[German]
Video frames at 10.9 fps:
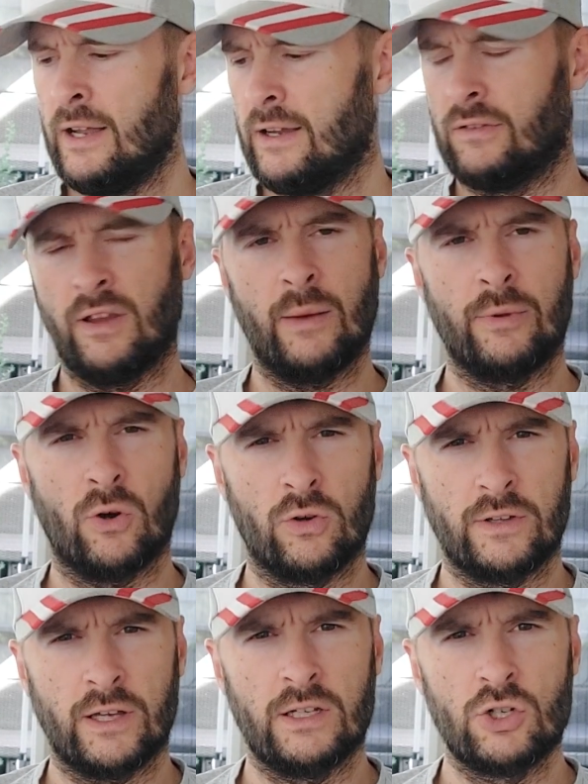Deswegen habe ich auch
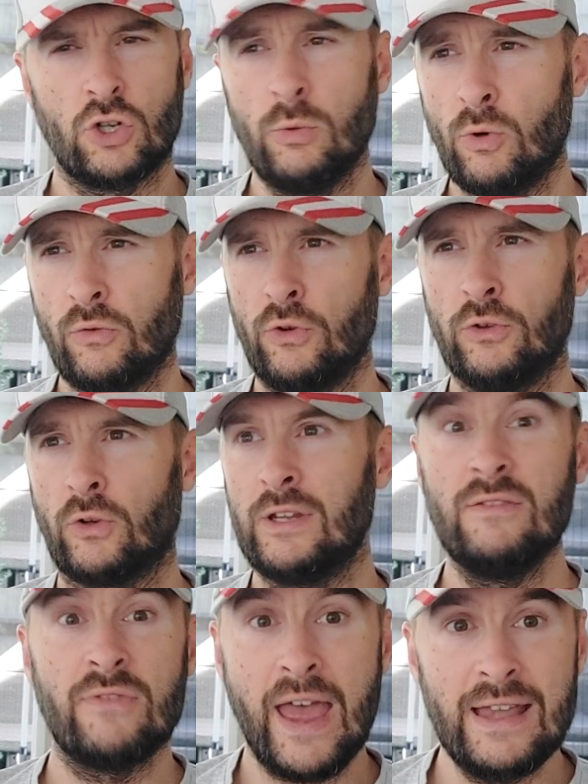gesagt, die Stimmung für so ein
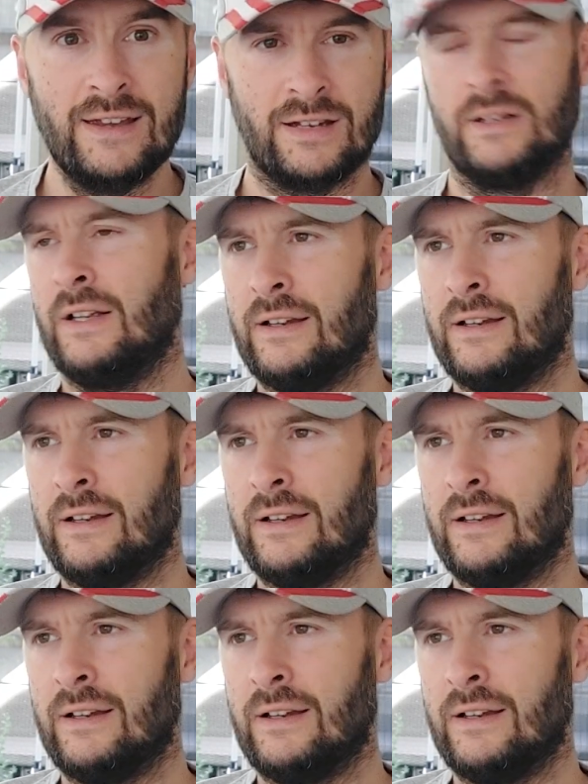Event,